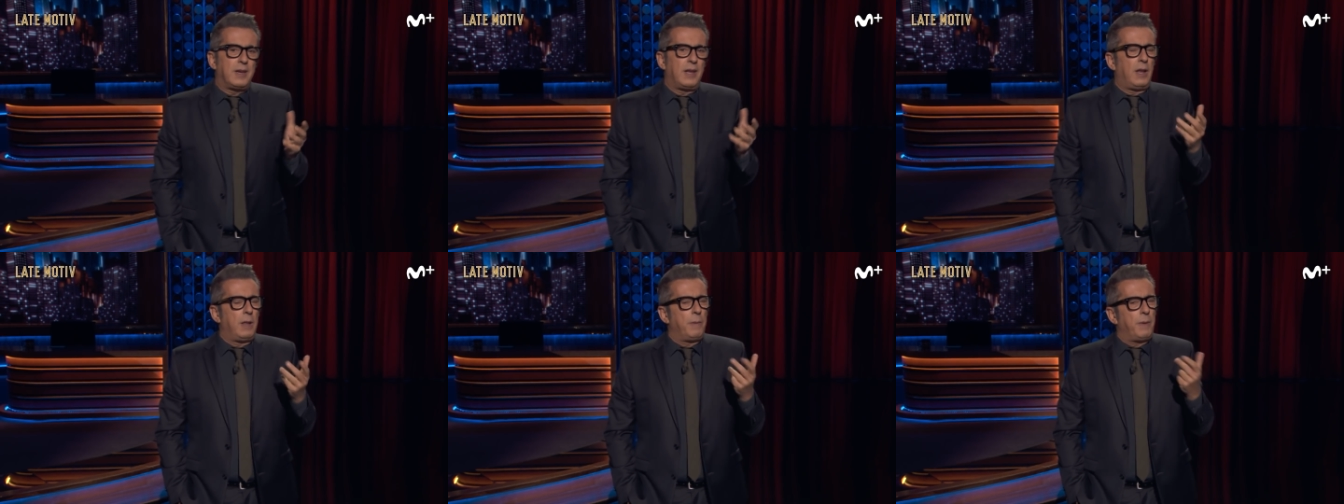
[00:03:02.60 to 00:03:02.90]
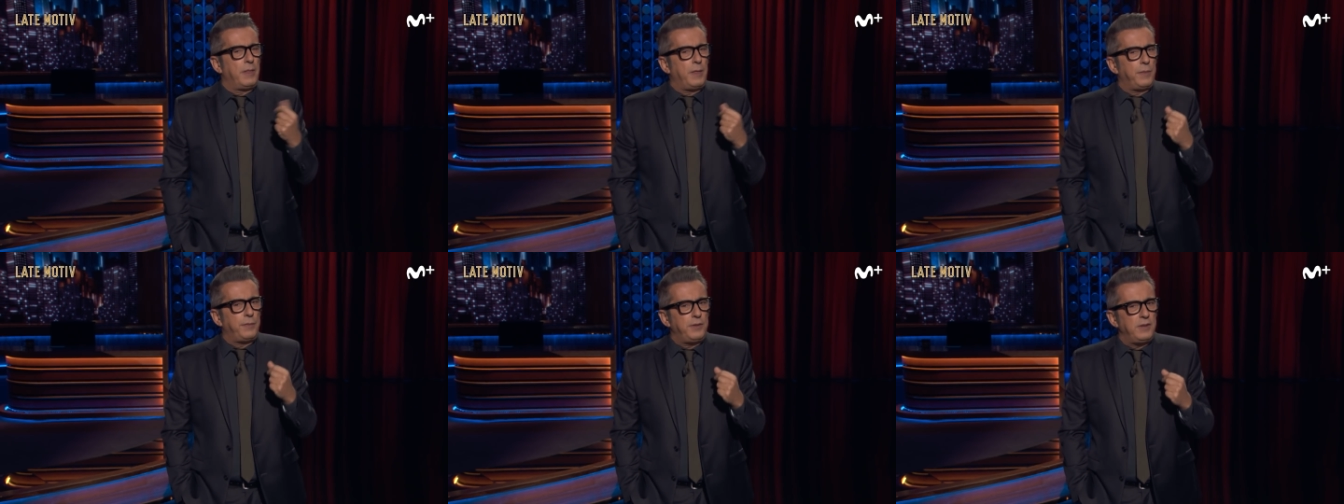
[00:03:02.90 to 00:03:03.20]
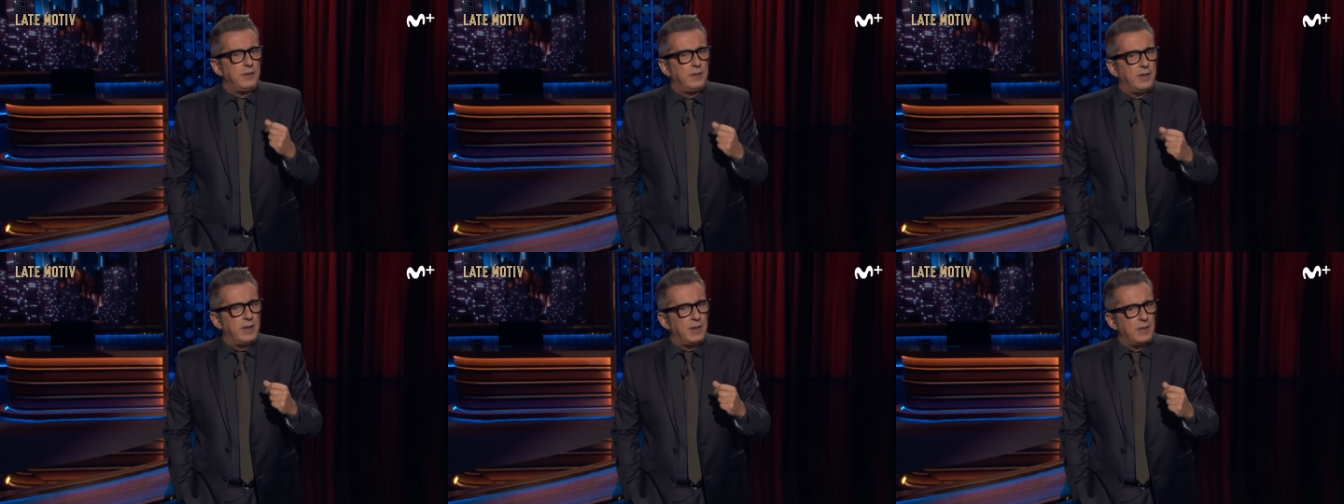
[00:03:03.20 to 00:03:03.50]
que le va a
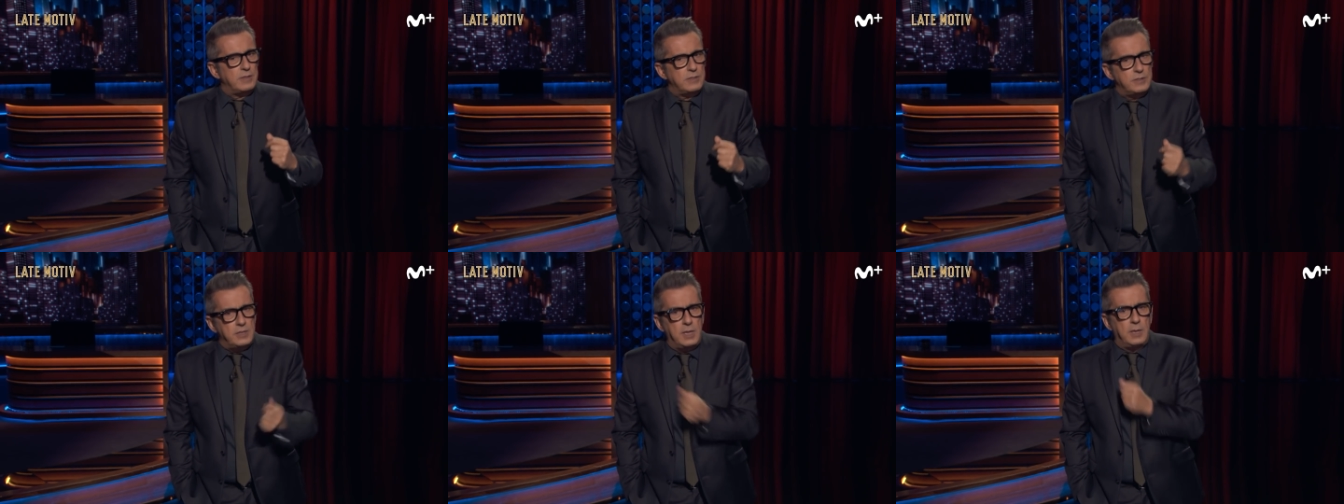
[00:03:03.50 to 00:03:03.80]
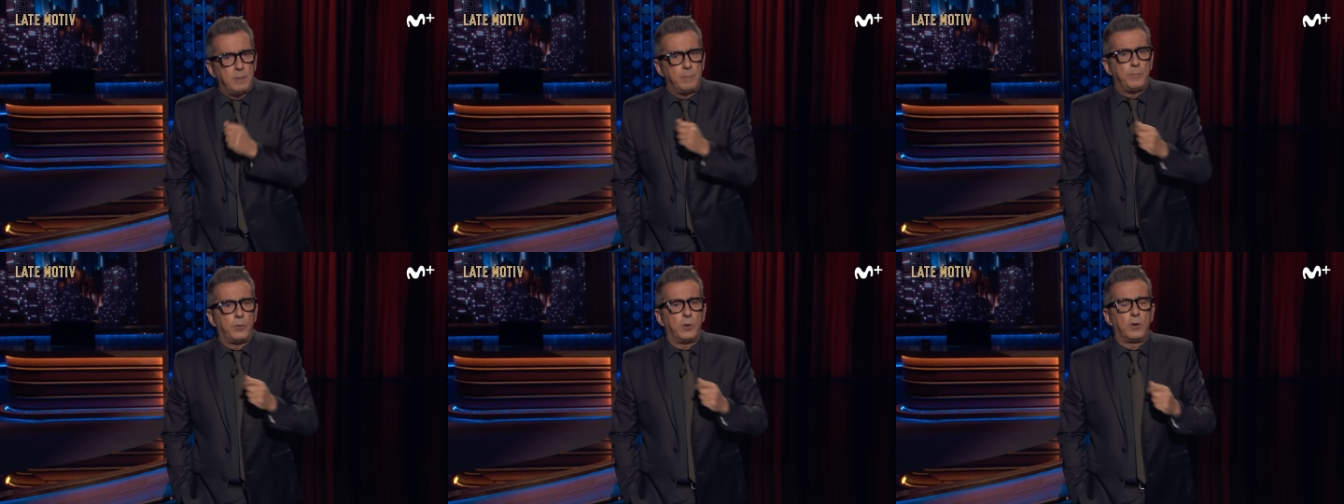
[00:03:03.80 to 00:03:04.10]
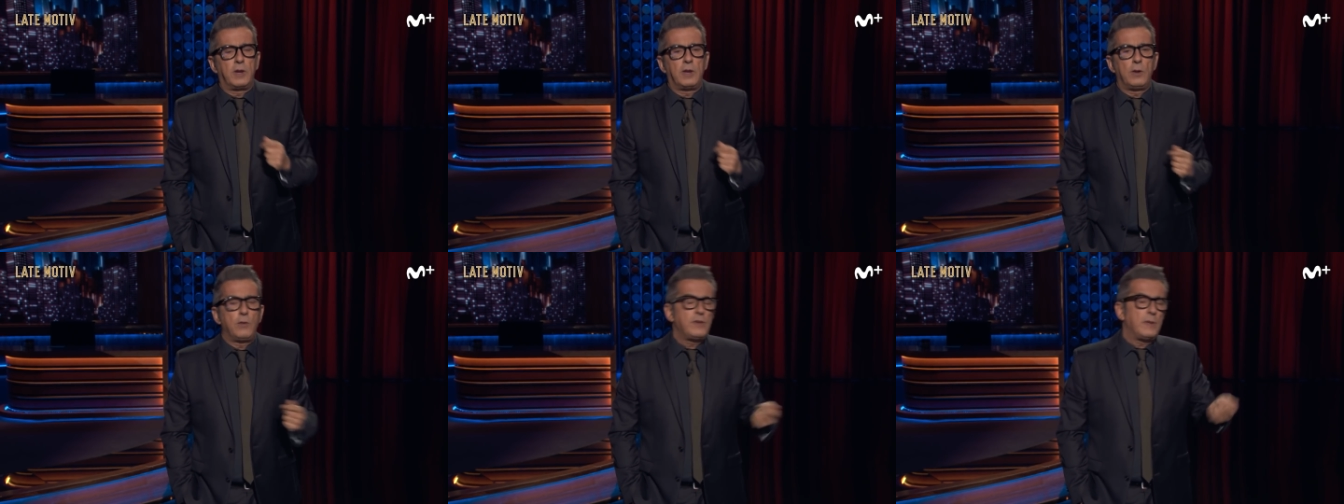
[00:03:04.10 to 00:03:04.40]
decir que sí,
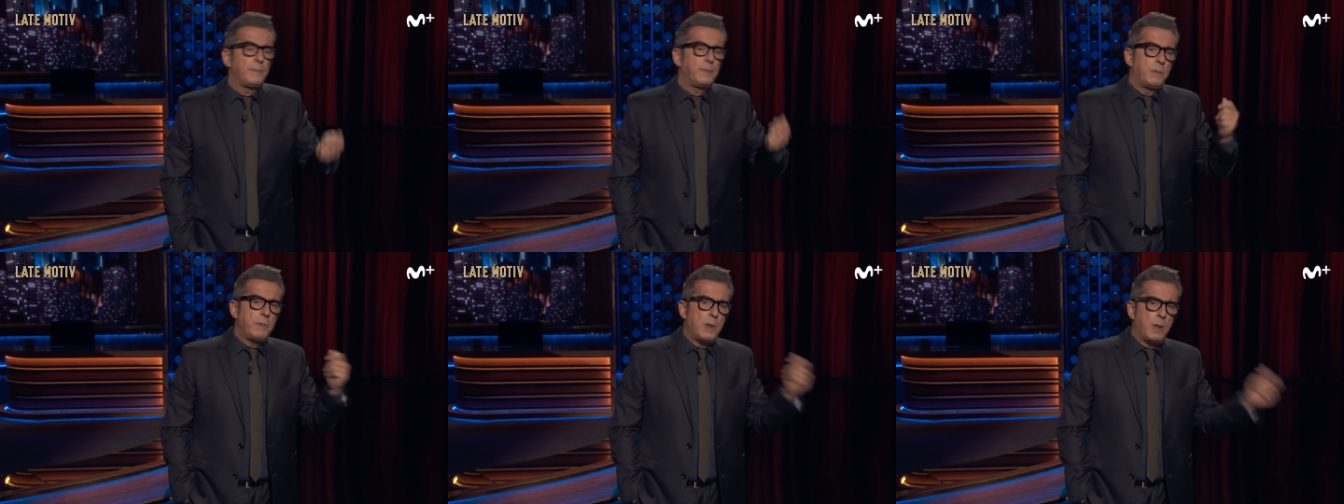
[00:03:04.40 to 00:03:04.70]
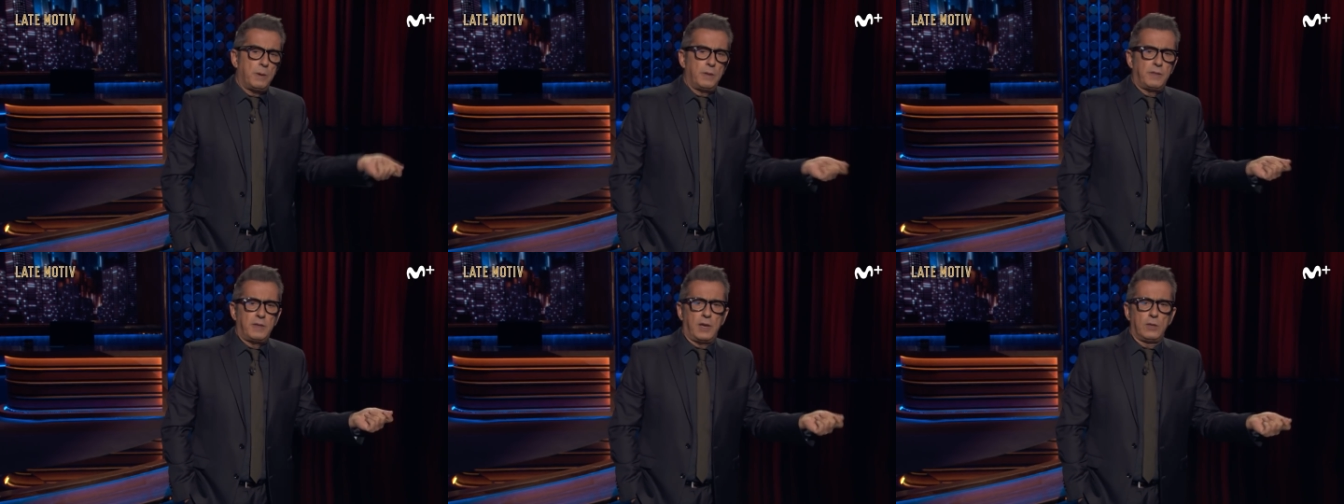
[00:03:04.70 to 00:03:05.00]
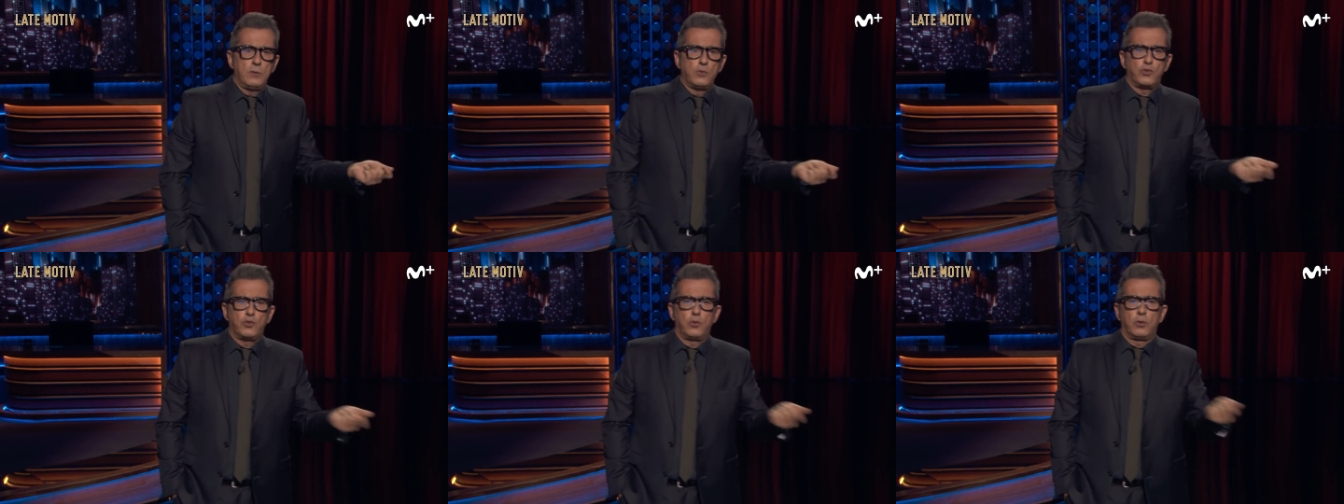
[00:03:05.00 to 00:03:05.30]
porque no es la primera vez que
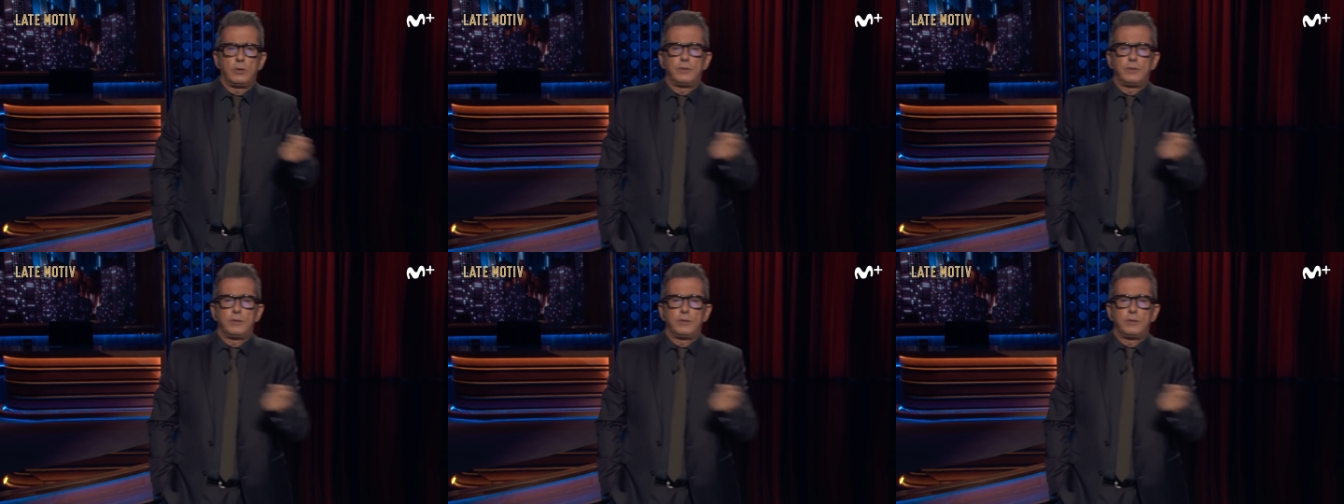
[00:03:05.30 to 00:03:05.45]
Ayuso